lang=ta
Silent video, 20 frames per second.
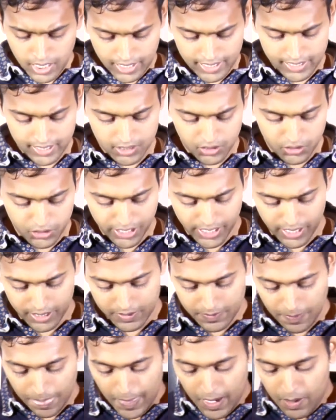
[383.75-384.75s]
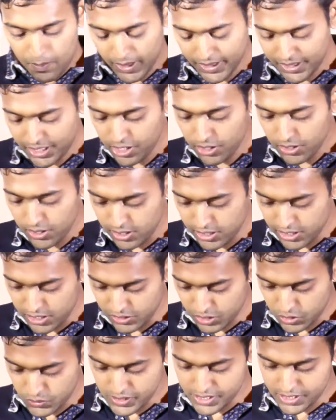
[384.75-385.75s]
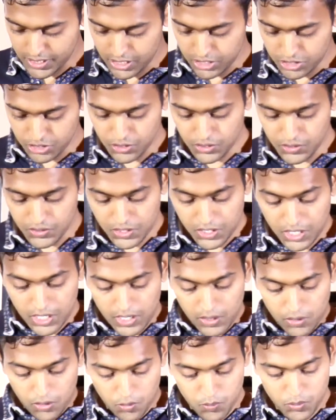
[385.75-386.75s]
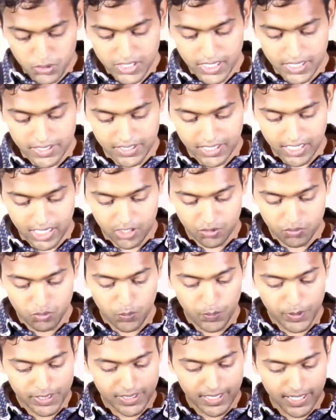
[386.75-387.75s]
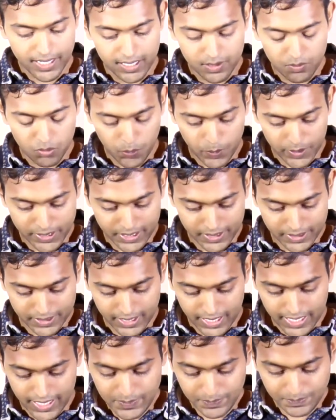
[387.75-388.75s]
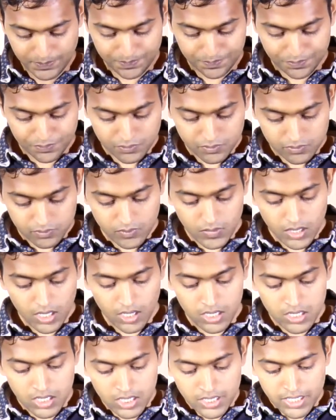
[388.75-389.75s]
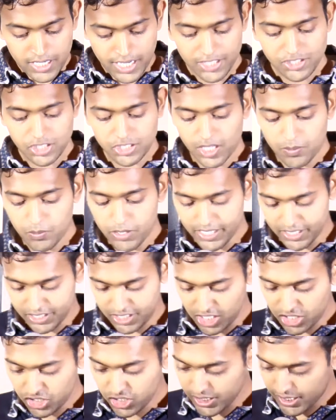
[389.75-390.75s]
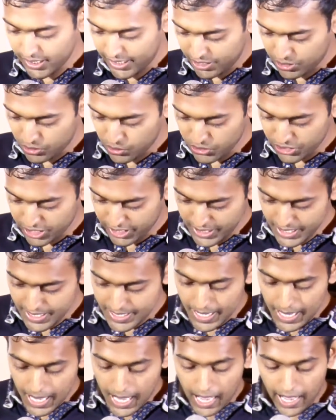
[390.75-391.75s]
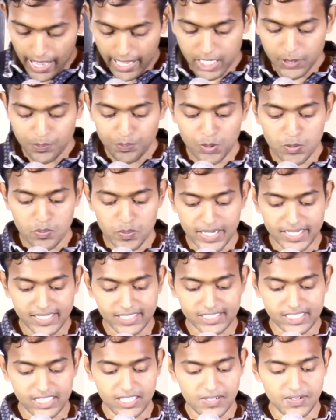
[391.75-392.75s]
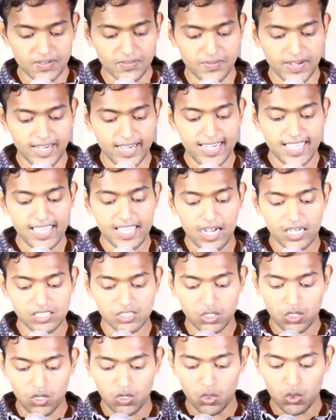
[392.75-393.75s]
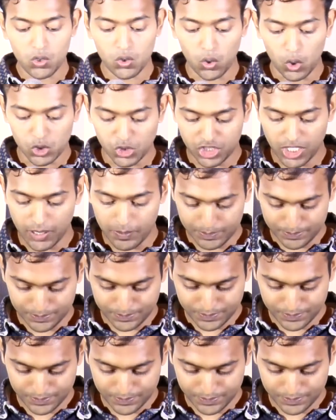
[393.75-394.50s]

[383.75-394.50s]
ஹலிலூயா மத்திய எழுதின சுவிசேஷம் ஒன்பதாம் அதிகாரம் முப்பத்தேழு முப்பத்தெட்டில் இயேசு தம்முடைய சீஷர்களை நோக்கி அறுப்பு மிகுதி வேலையாட்களோ கொஞ்சம்